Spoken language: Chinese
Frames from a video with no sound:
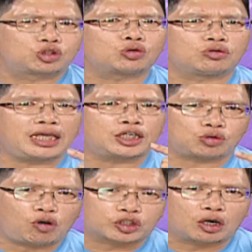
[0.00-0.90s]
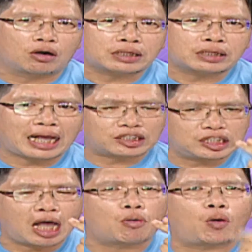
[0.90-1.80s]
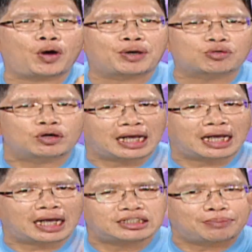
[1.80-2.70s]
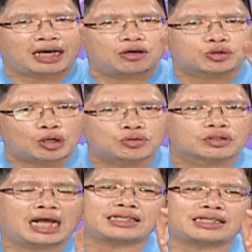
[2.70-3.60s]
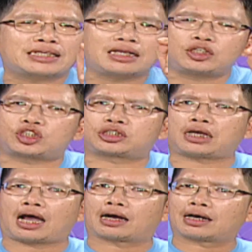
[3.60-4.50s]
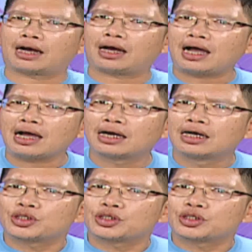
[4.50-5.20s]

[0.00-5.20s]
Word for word: 主力做手他知道我会员多，他想不想跟我对坐？他当然想啊！